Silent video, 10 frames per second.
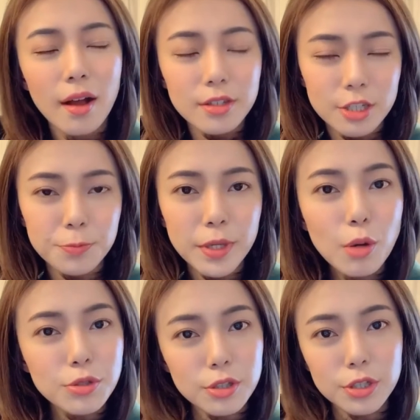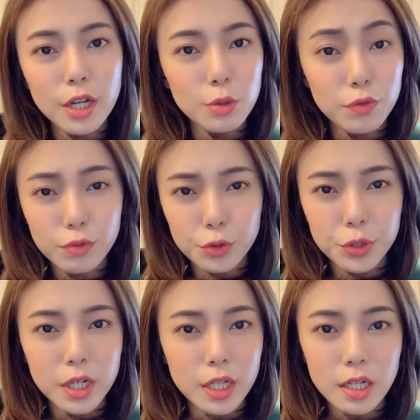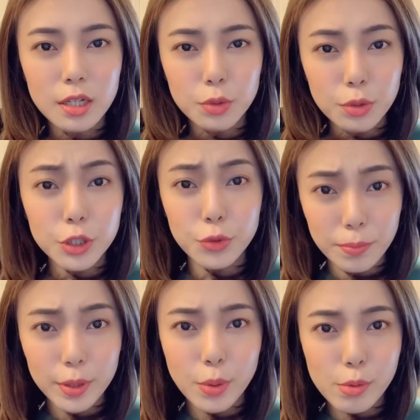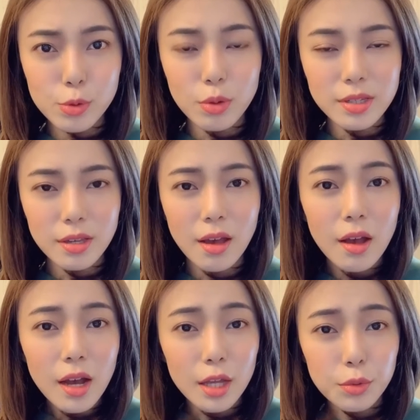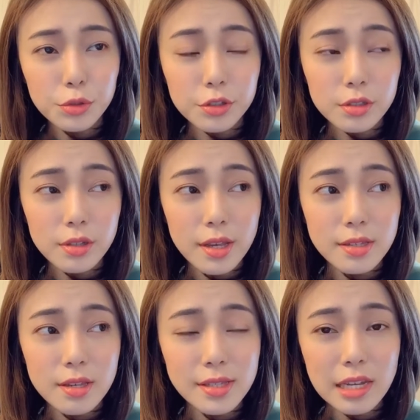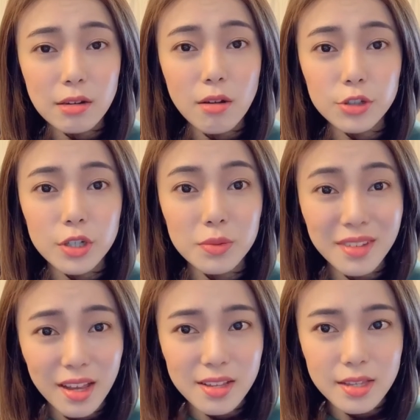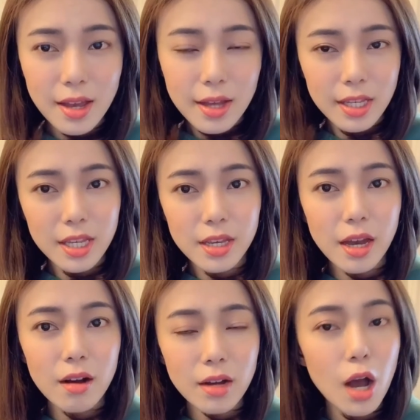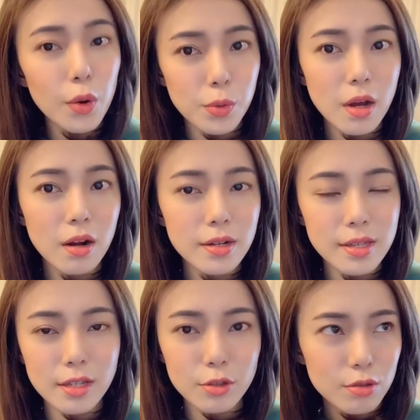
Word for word: 其实背后真的是很多付出和和很多准备工作，而且很多学生的一些 psychological needs 你也要考虑到，而且。